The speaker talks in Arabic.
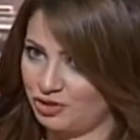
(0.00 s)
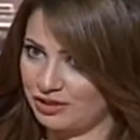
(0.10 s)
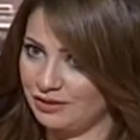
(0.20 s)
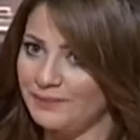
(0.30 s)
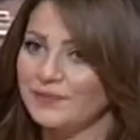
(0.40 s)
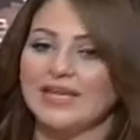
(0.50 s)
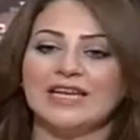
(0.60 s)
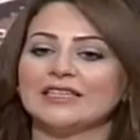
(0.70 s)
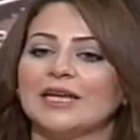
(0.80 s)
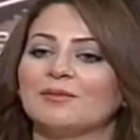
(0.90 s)
مش كده
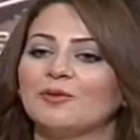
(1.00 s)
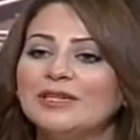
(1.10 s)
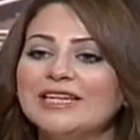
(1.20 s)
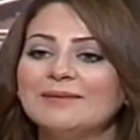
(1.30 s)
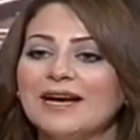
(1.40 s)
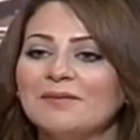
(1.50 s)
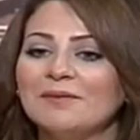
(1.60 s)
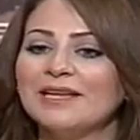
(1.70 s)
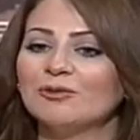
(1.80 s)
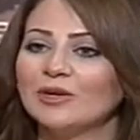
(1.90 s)
طيب قولي لي بقى
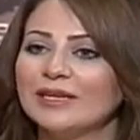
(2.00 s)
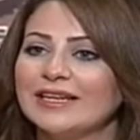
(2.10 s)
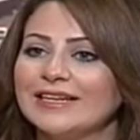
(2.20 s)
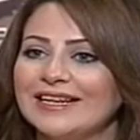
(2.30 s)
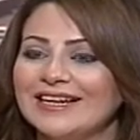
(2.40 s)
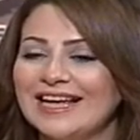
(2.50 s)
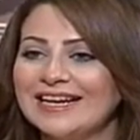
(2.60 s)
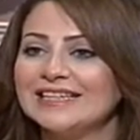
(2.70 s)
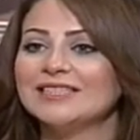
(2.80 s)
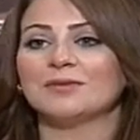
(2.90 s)
بما انه
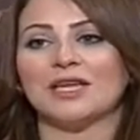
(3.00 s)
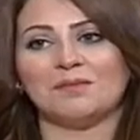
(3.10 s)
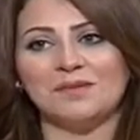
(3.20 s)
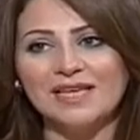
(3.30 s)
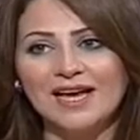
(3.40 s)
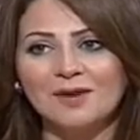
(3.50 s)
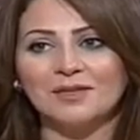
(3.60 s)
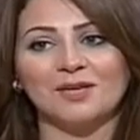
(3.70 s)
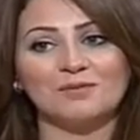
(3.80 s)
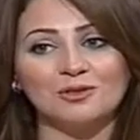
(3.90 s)
الاله اللي انت بتحبيها
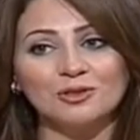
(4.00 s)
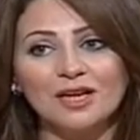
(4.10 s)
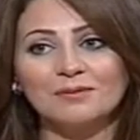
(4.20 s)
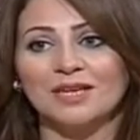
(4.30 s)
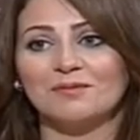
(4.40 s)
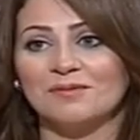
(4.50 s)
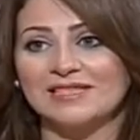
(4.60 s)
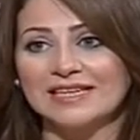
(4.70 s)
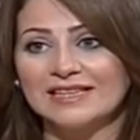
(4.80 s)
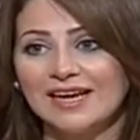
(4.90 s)
وتحبي صوتها بتحبي
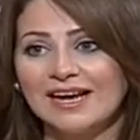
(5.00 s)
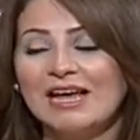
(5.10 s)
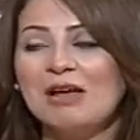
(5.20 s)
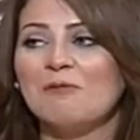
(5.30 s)
مسكتها